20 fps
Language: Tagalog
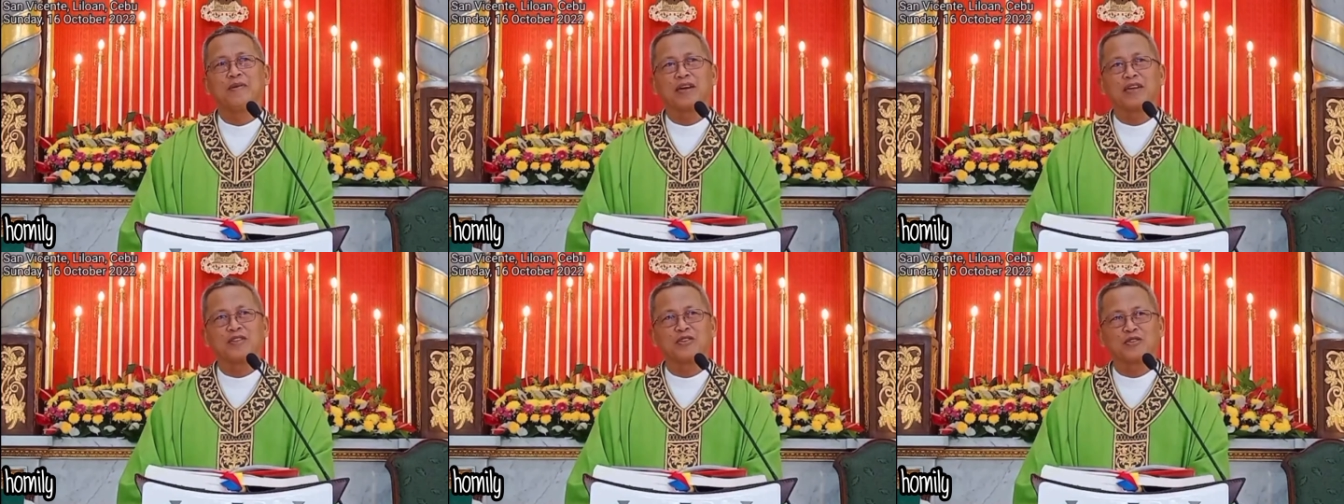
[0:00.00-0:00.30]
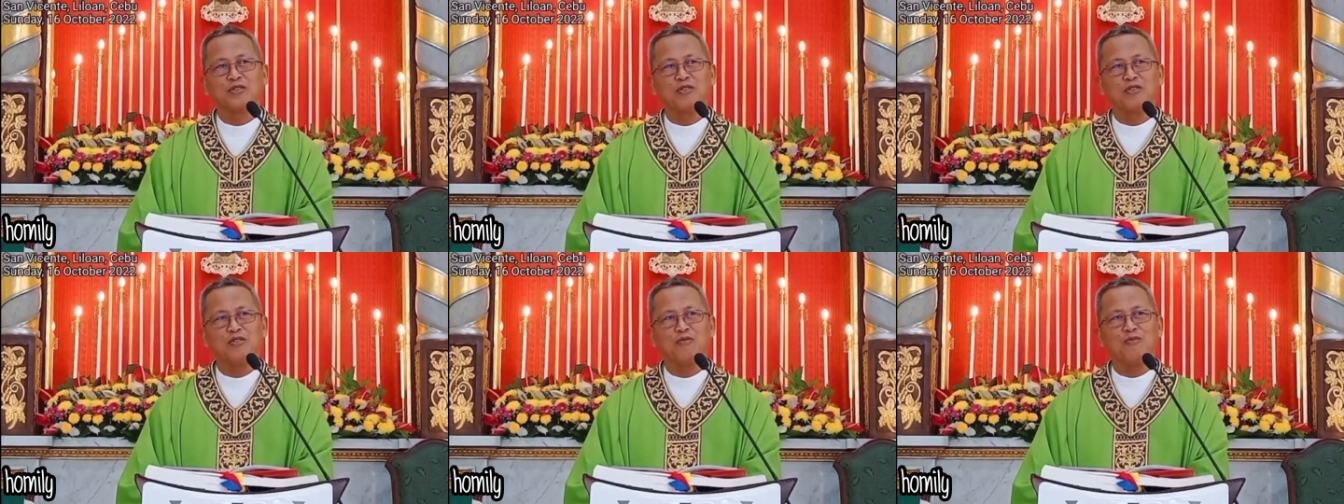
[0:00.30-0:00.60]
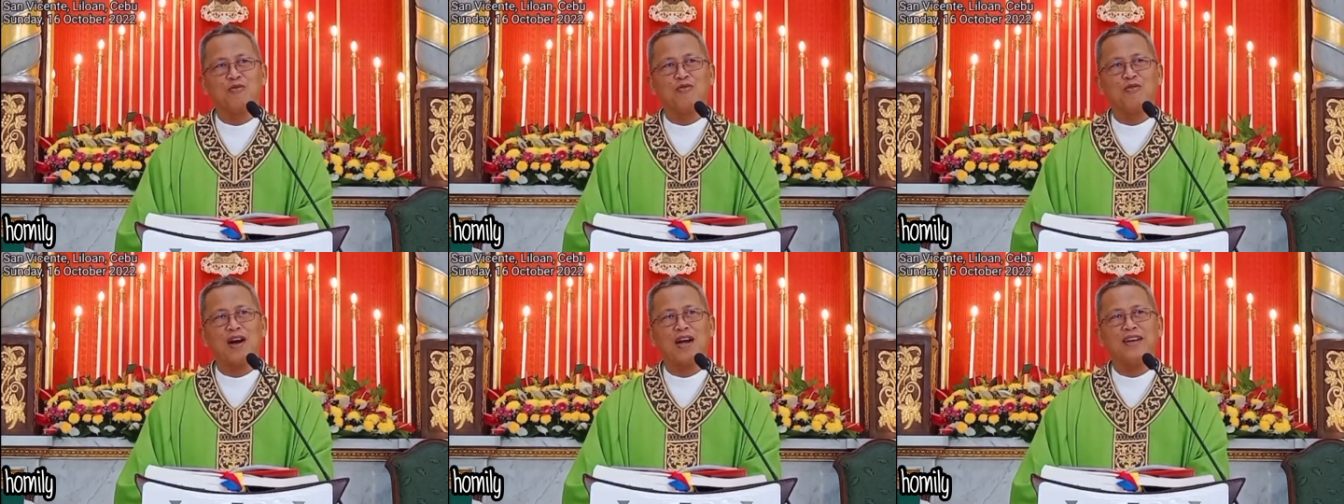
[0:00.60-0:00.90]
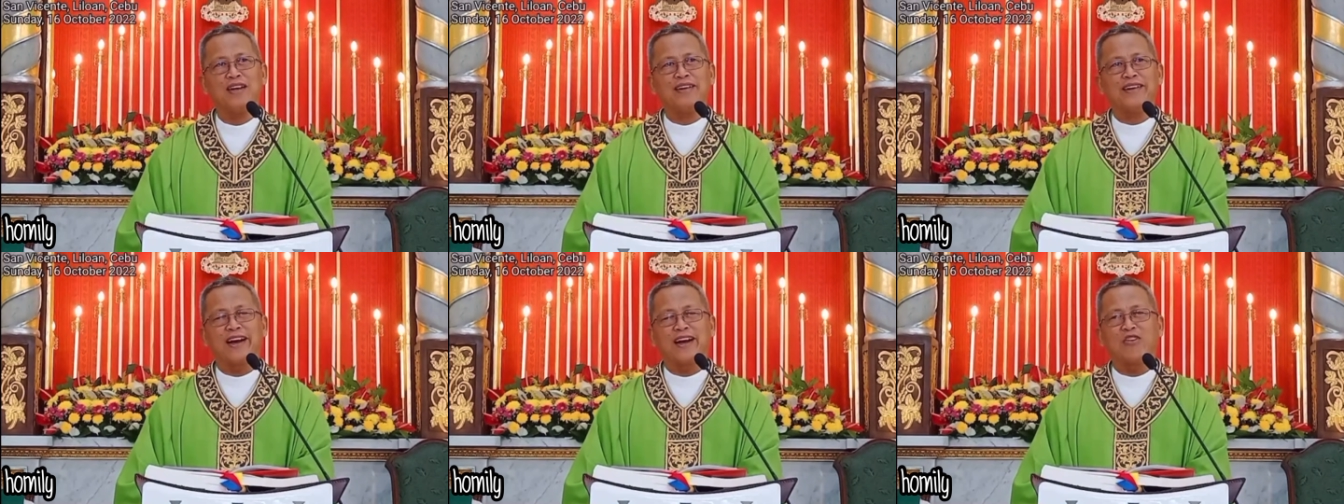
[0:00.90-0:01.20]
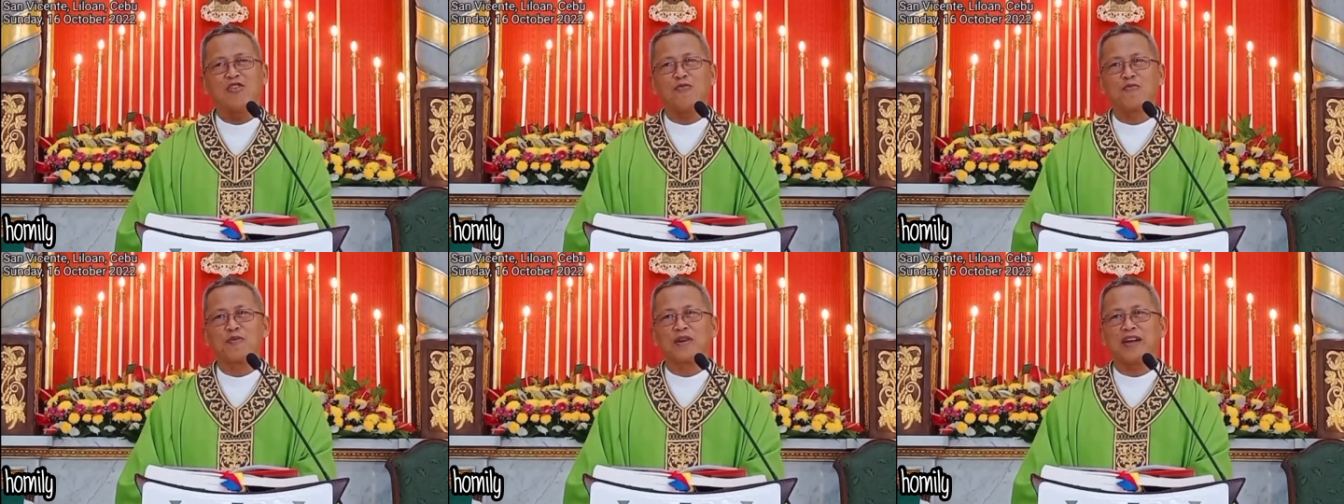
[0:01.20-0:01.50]
Pagsunod buwan,
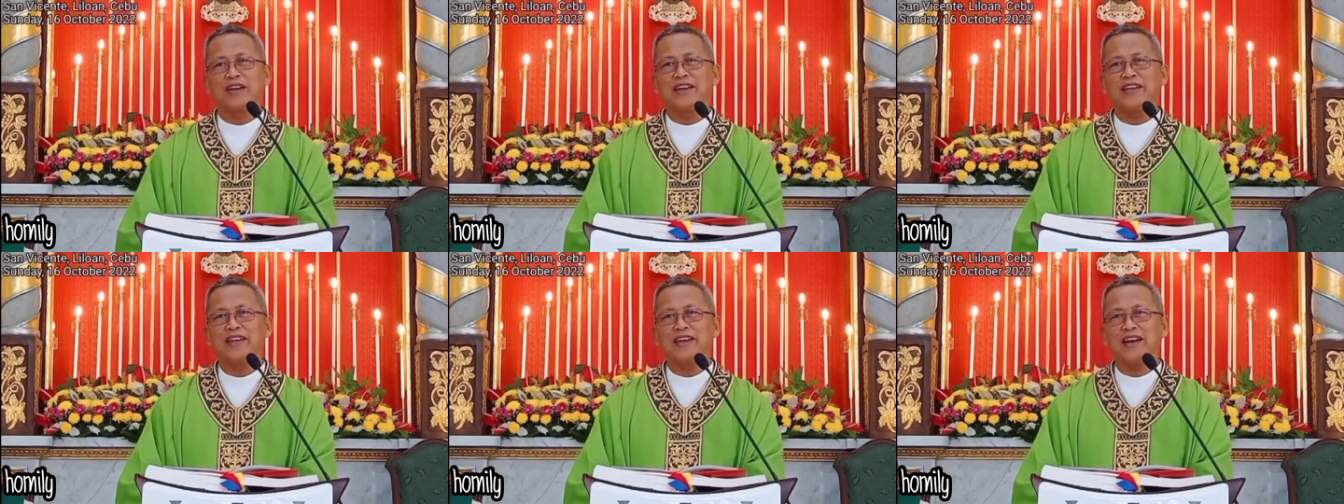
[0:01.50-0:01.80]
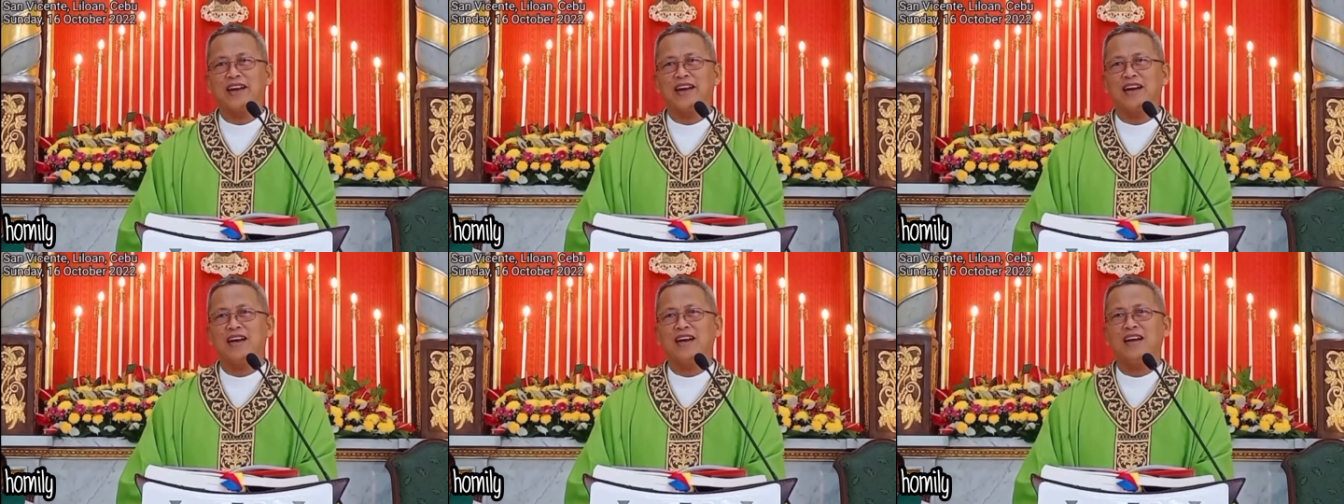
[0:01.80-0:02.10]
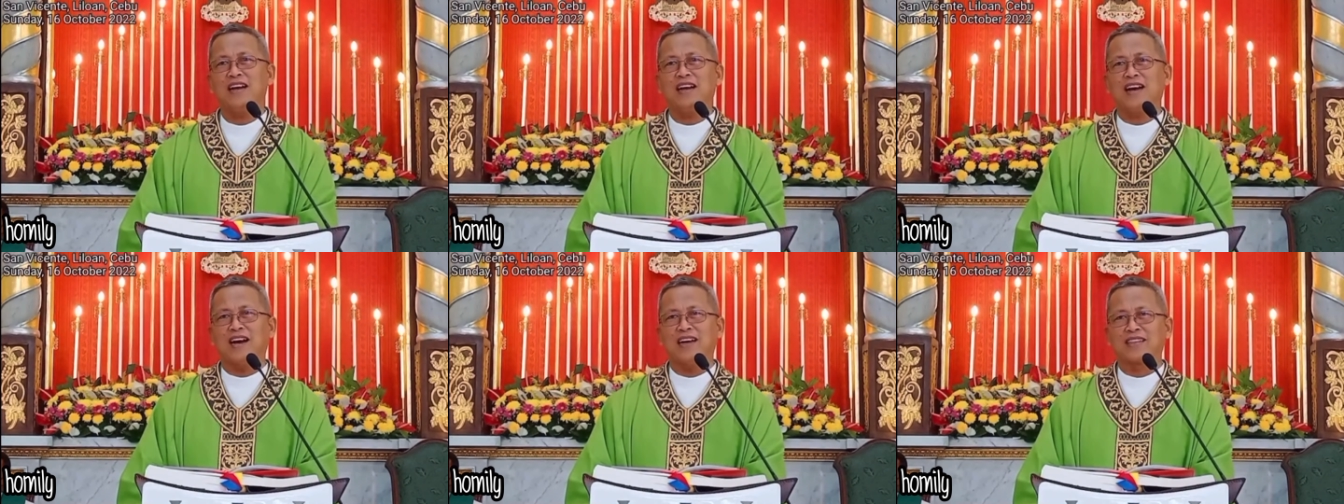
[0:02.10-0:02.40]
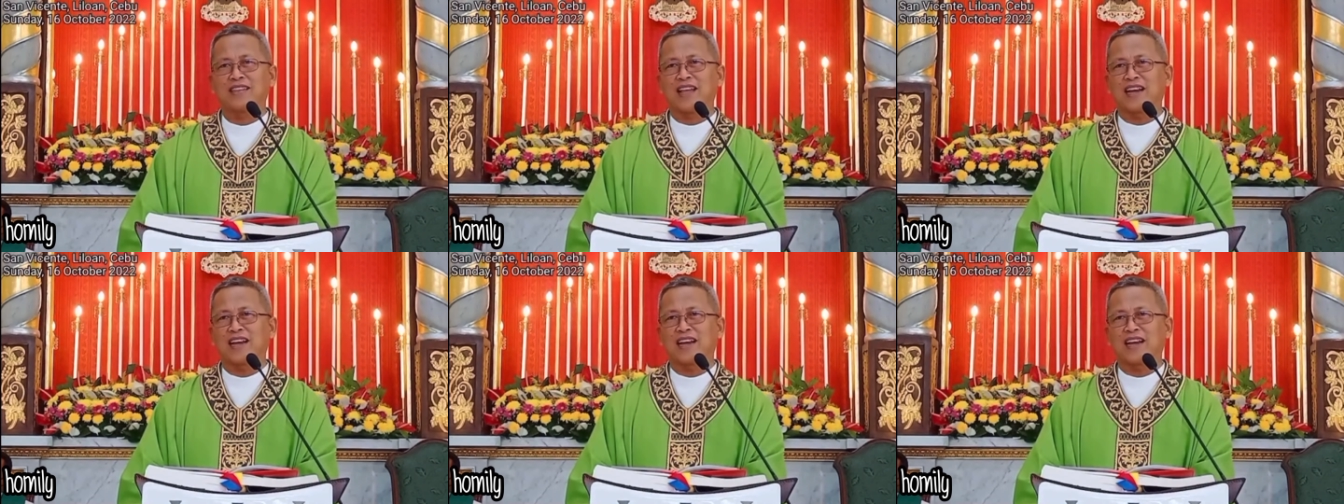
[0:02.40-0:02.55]
dangop kaniya,